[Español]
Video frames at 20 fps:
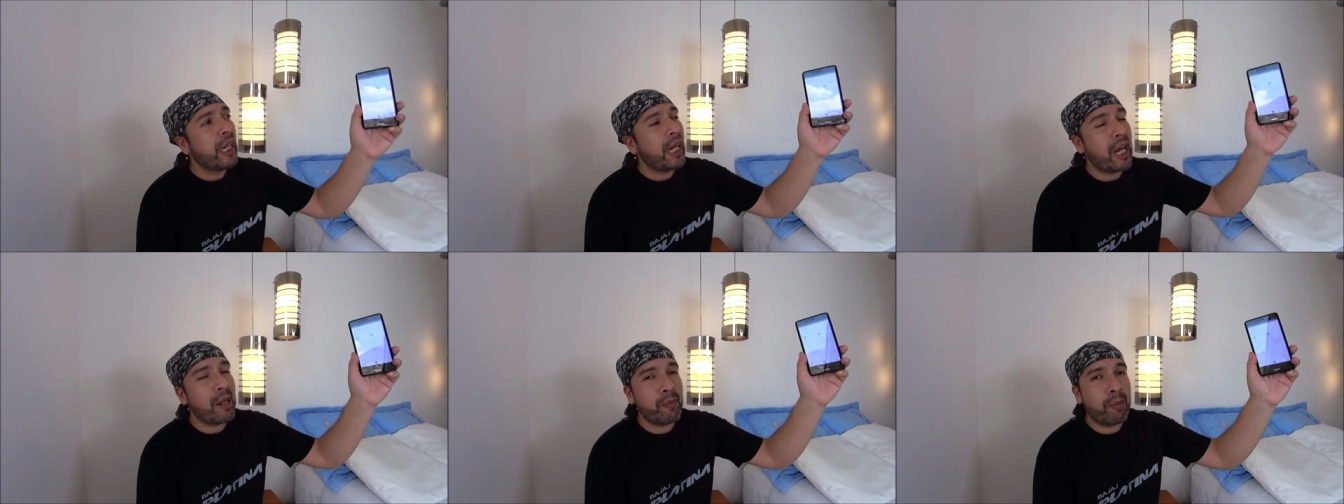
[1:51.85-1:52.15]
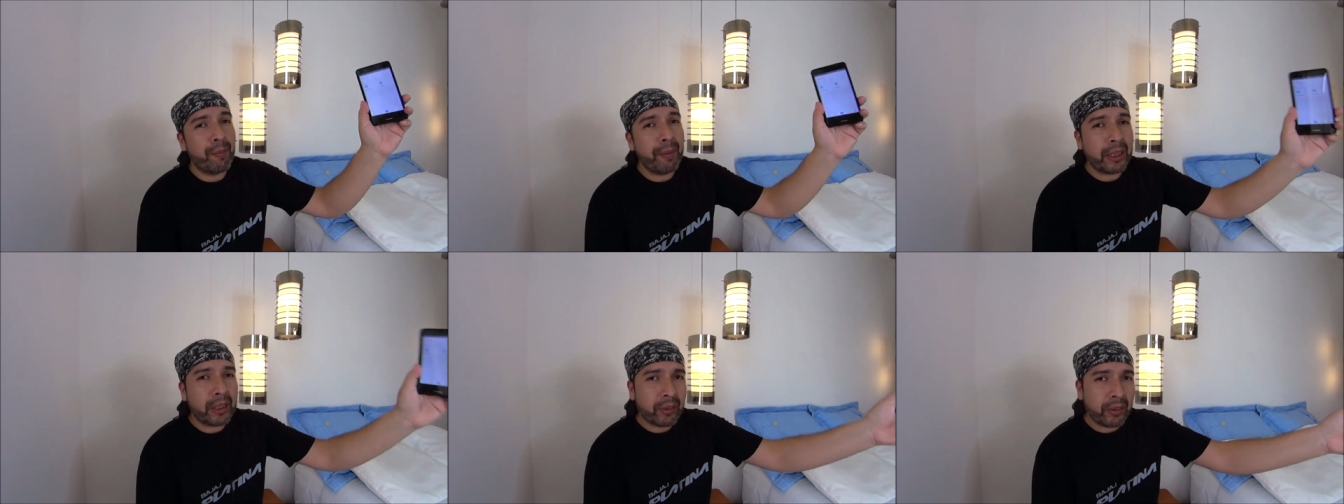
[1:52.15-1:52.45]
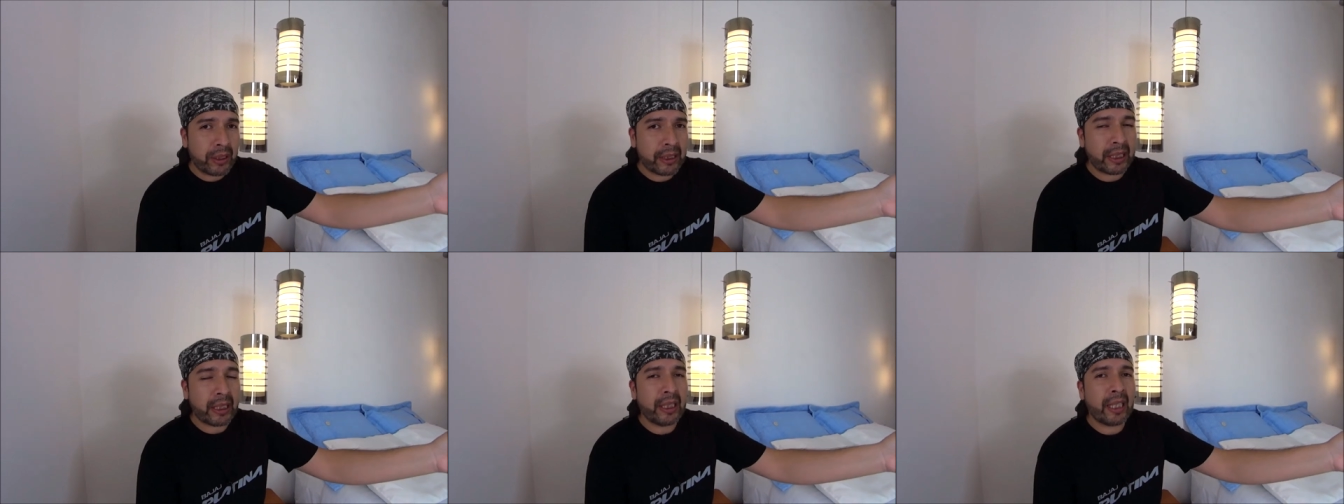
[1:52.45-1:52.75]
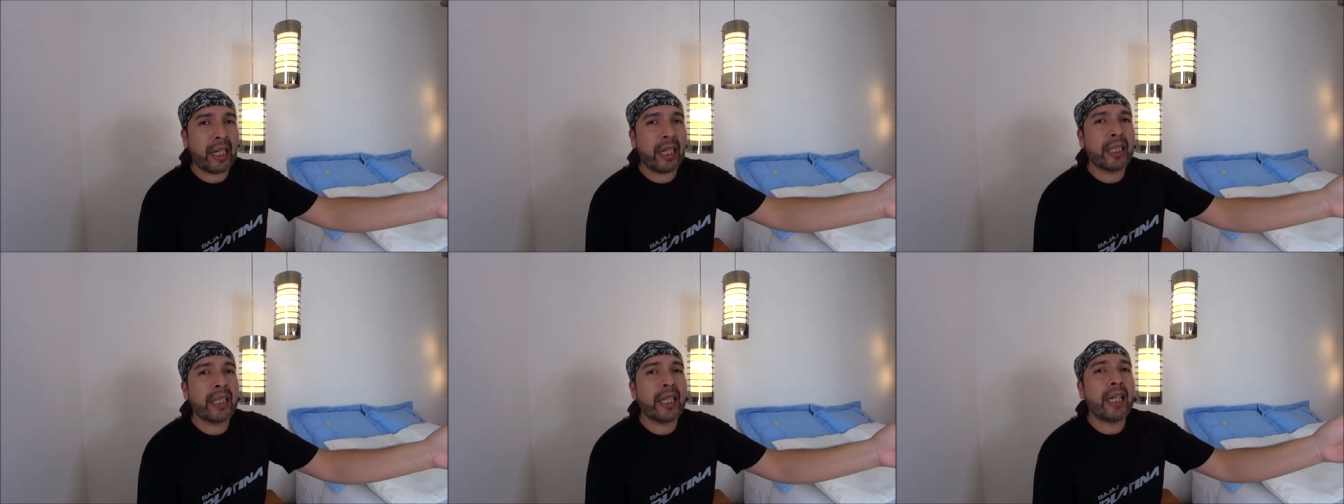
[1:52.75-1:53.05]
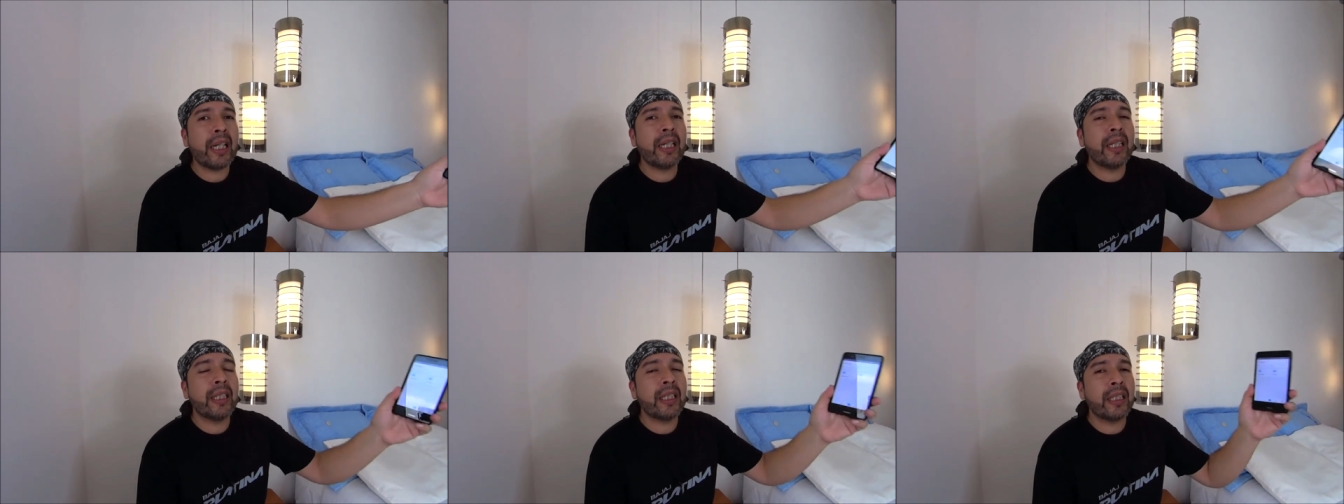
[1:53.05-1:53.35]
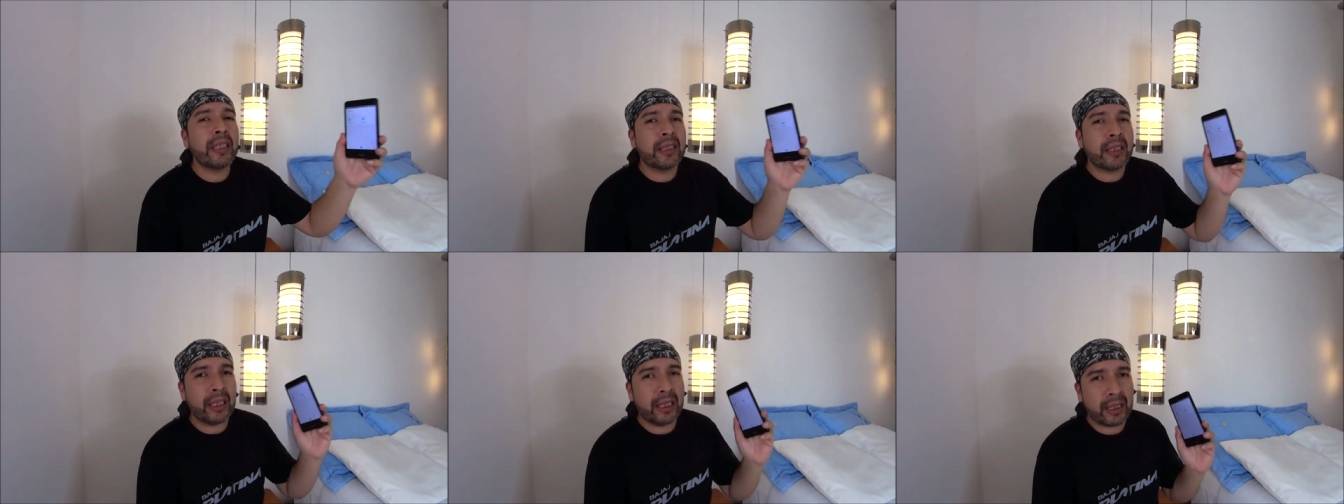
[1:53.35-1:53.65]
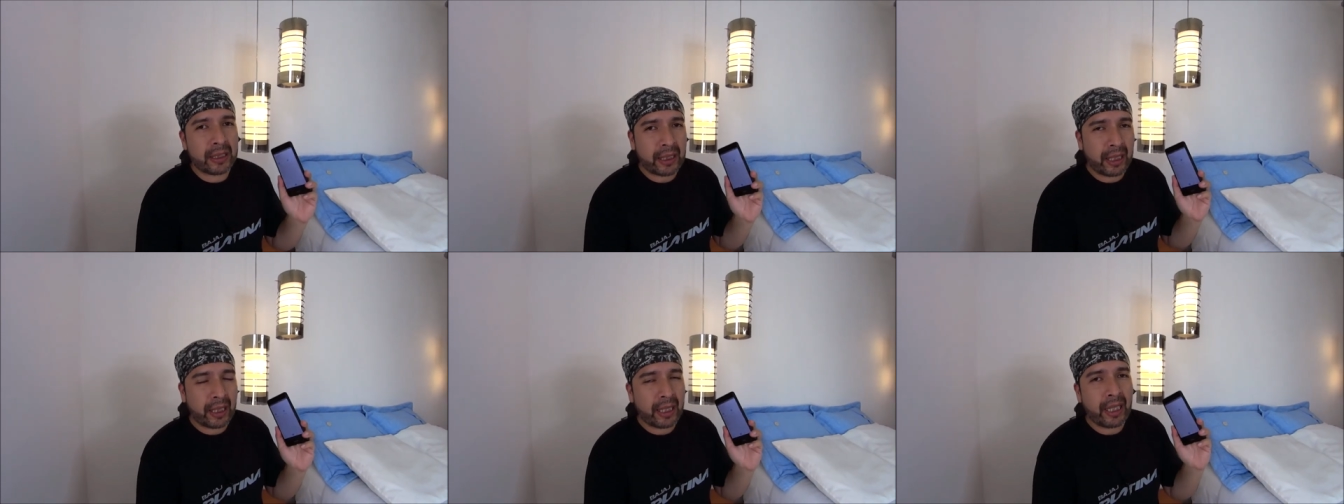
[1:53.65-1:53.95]
al momento de encender allá,
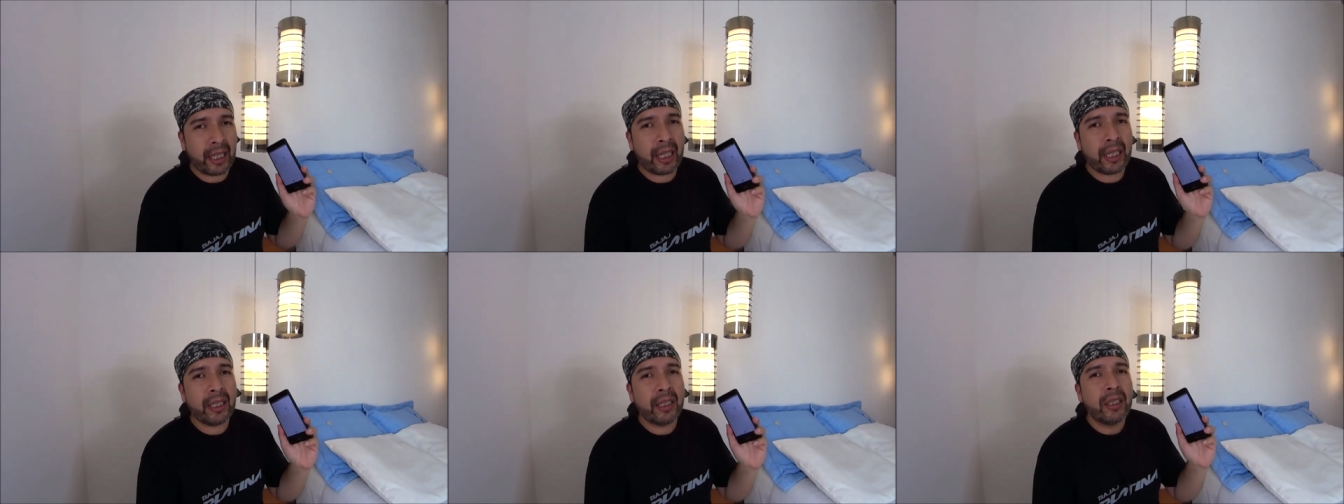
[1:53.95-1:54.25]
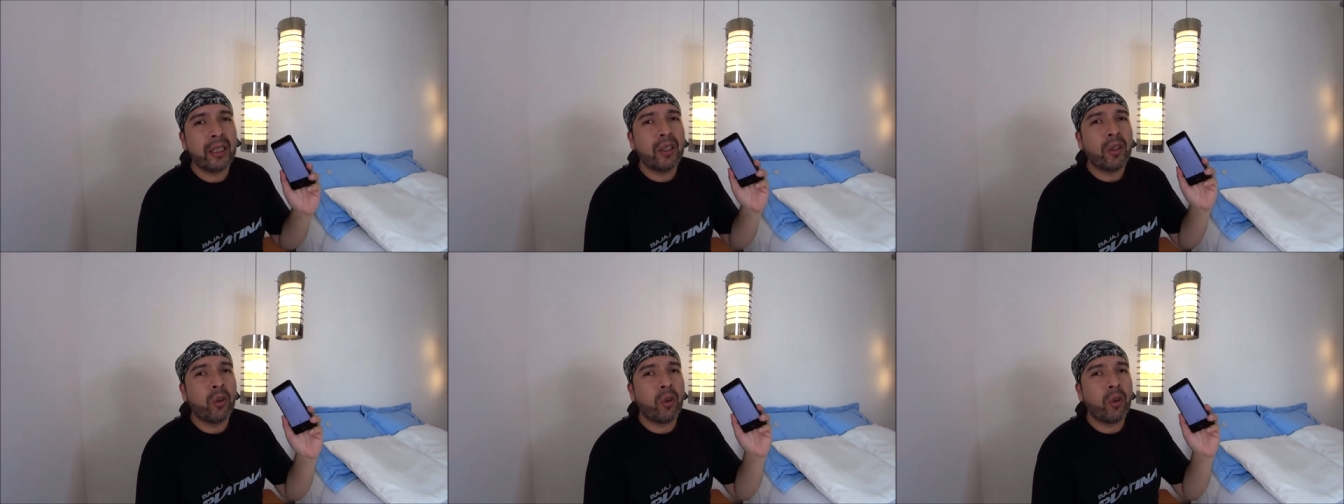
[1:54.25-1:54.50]
enciendes acá,